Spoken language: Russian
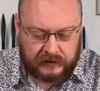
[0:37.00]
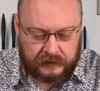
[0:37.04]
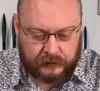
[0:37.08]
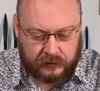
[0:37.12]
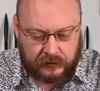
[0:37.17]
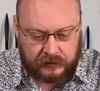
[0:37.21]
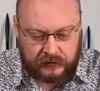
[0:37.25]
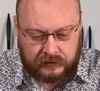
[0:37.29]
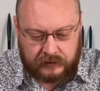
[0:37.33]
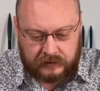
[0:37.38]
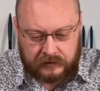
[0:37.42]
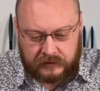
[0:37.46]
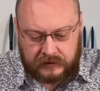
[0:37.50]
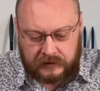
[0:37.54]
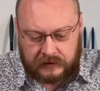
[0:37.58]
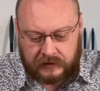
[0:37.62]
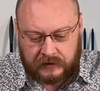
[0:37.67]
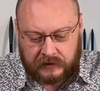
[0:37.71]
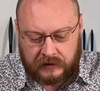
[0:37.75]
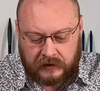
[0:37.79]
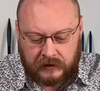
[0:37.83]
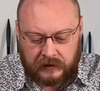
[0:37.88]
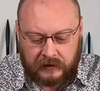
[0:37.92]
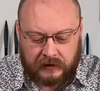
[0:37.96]

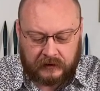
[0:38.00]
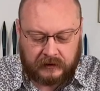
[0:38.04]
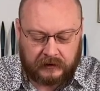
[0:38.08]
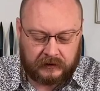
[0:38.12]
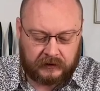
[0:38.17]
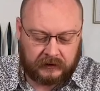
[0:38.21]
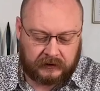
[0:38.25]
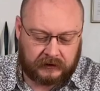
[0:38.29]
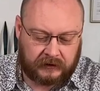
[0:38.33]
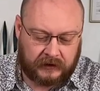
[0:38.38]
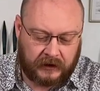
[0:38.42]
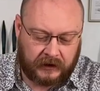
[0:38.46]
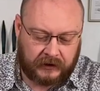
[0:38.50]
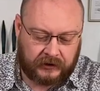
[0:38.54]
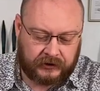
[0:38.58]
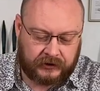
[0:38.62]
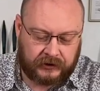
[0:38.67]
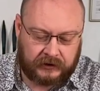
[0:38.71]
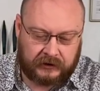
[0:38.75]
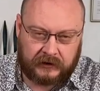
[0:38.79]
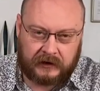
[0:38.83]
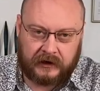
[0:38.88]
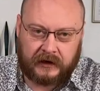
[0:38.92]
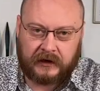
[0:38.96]
используются а,
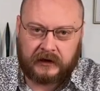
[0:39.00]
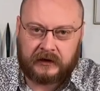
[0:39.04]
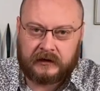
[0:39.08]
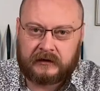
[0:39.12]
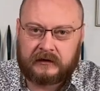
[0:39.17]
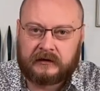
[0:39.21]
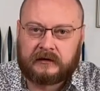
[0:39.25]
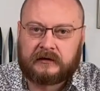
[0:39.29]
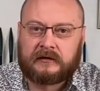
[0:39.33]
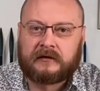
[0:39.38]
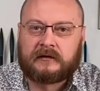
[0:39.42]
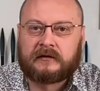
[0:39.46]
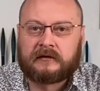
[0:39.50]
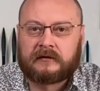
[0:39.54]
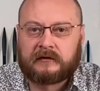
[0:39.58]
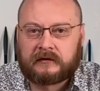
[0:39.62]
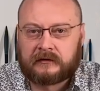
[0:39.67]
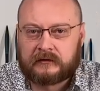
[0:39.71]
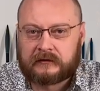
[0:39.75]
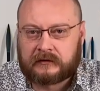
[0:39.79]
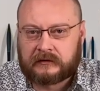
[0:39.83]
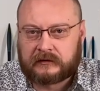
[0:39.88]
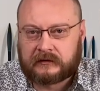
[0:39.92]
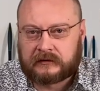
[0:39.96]
также для
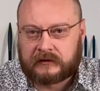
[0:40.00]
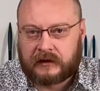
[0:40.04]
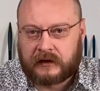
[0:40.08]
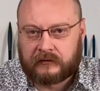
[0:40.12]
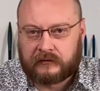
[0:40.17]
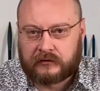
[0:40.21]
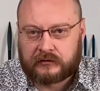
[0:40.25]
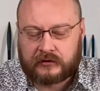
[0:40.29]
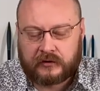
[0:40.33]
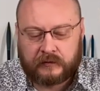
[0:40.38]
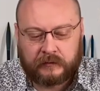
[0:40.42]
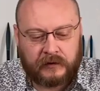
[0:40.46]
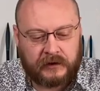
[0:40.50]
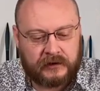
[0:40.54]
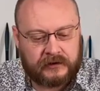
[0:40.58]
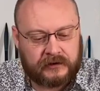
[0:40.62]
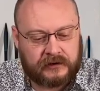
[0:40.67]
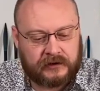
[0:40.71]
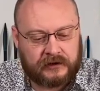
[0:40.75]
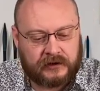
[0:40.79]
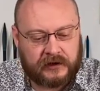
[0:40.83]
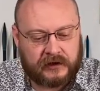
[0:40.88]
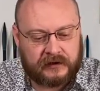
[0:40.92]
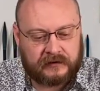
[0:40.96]
а, того, чтобы
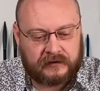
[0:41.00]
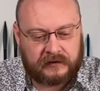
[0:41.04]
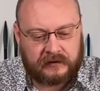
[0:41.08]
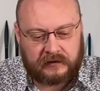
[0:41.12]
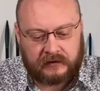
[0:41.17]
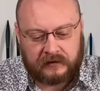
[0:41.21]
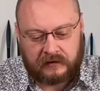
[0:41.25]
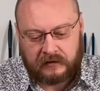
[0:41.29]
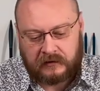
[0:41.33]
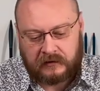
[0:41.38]
очищать